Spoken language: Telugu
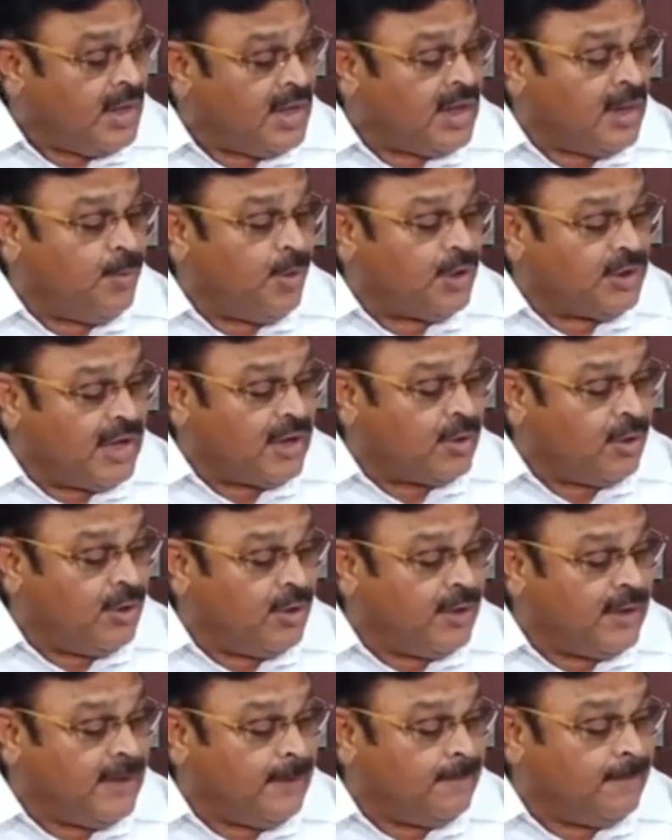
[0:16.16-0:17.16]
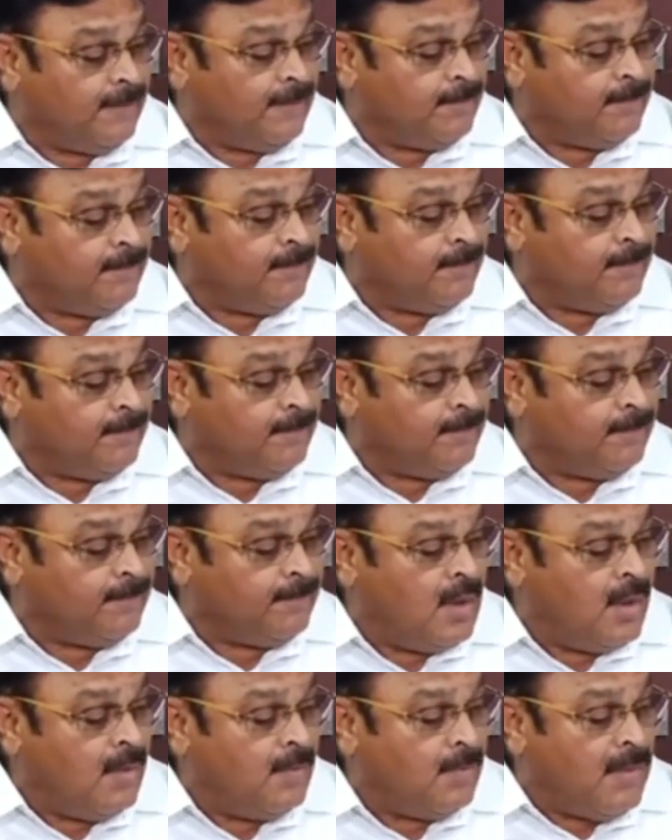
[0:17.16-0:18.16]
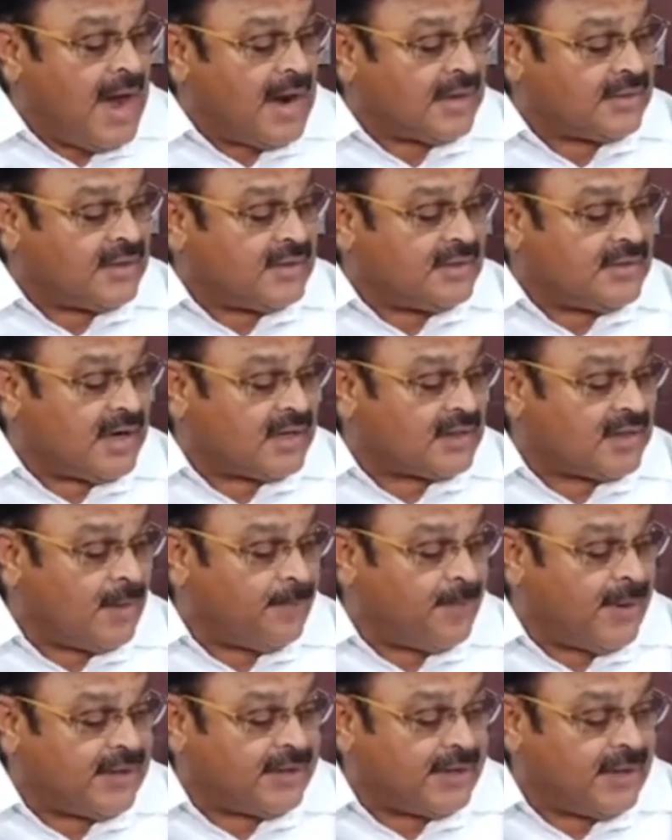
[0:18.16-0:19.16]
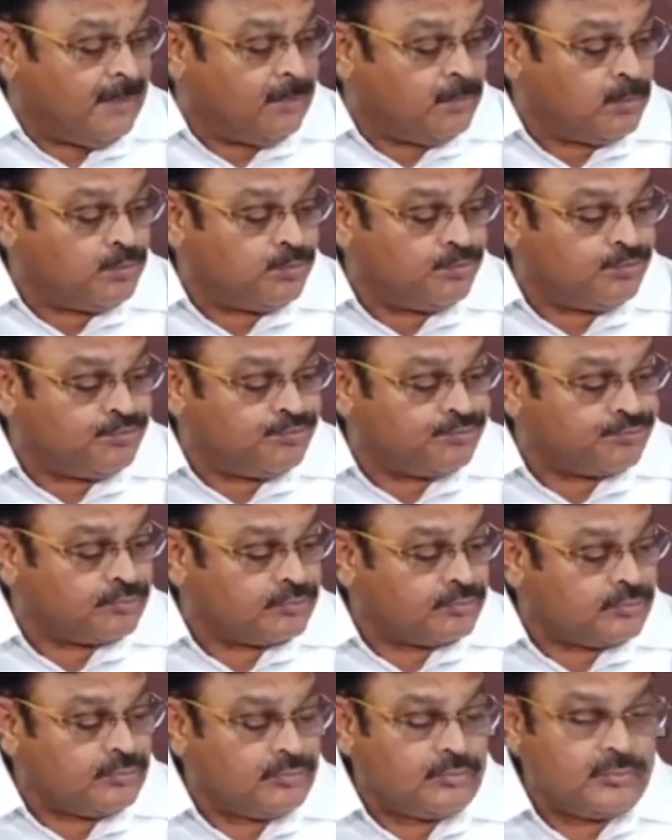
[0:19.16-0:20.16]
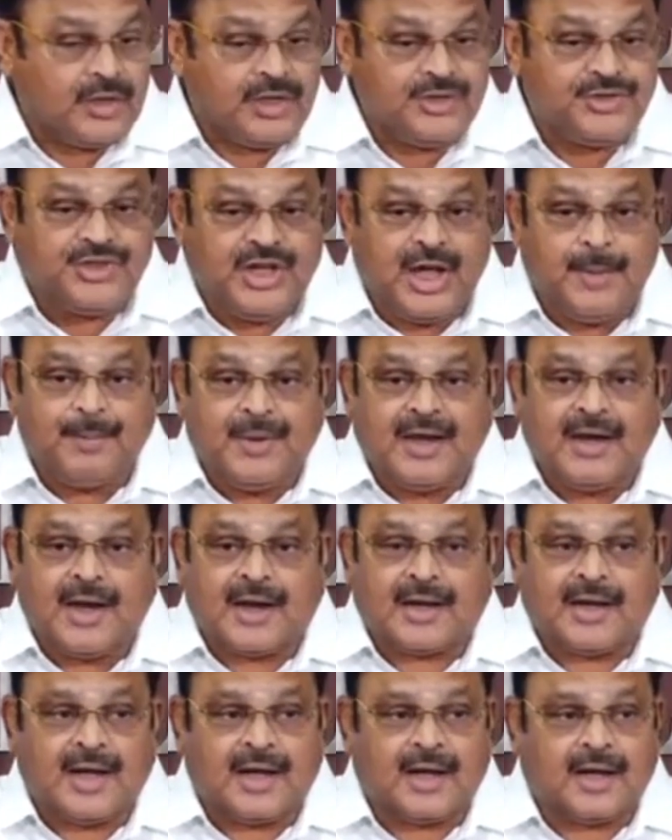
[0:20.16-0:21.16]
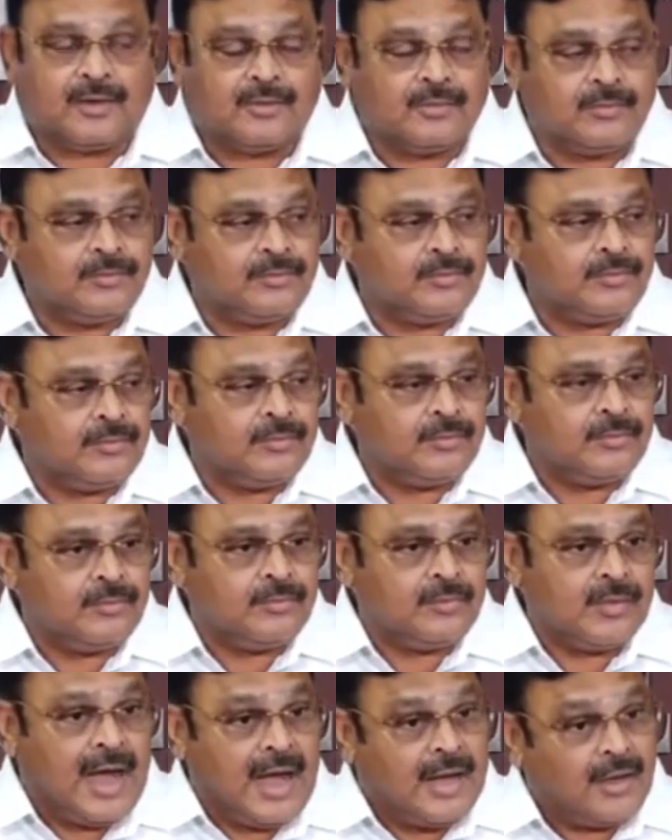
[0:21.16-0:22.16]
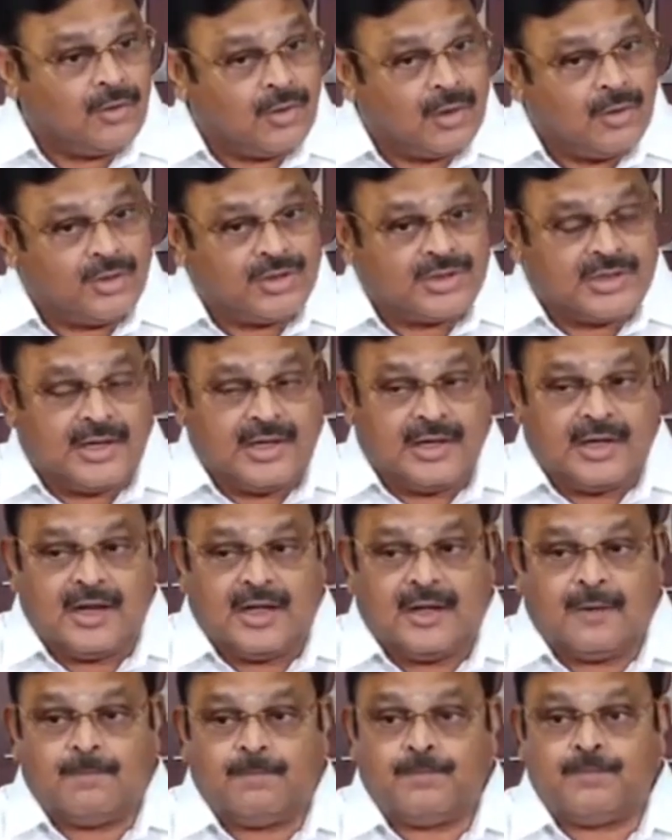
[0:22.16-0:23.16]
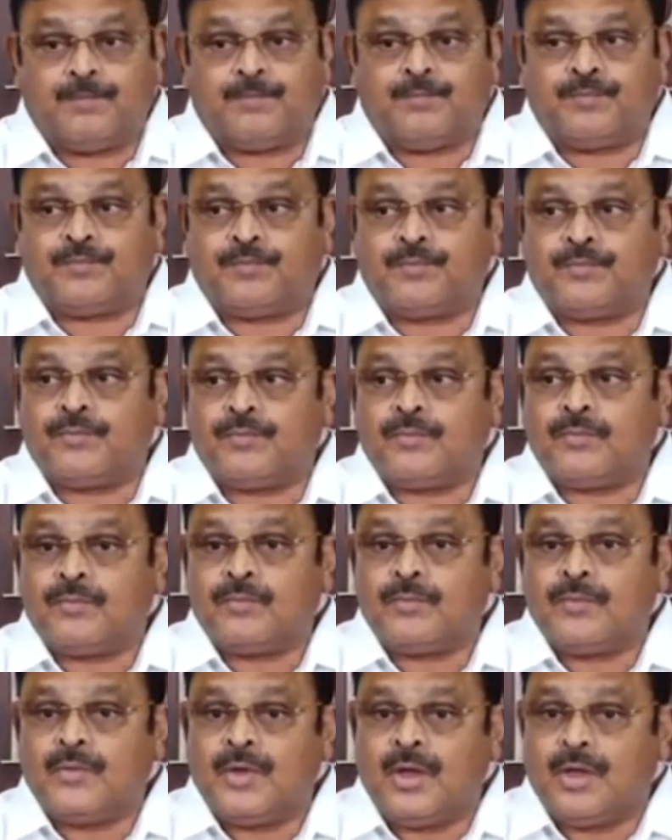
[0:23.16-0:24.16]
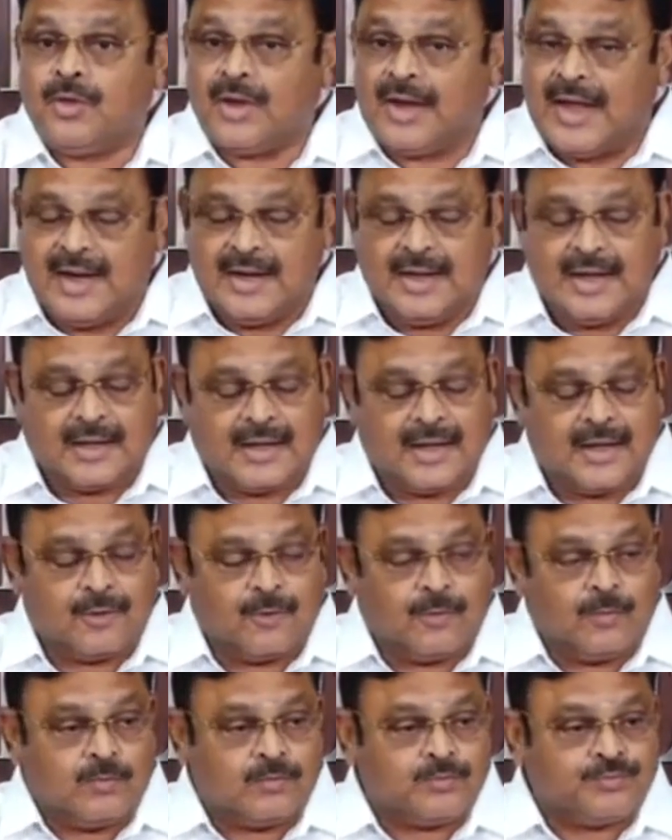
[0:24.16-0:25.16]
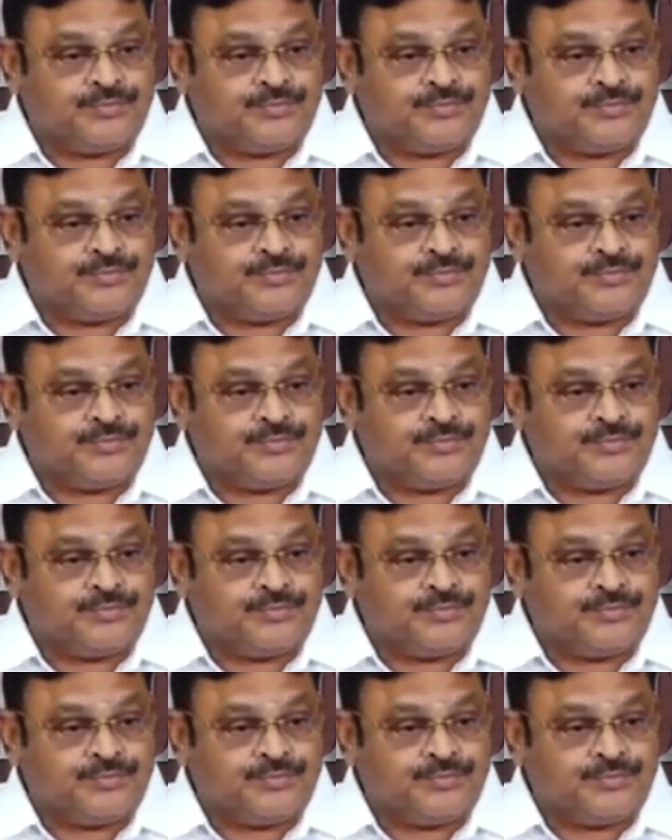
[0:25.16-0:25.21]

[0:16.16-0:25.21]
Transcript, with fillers: ఇంకపోతే రెండోది భారతీయ జనతా పార్టీ జేపీ లడ్డా గారు ఆయన కూడా వచ్చాడు నిన్న ఏదో ర్యాలీ అన్నారు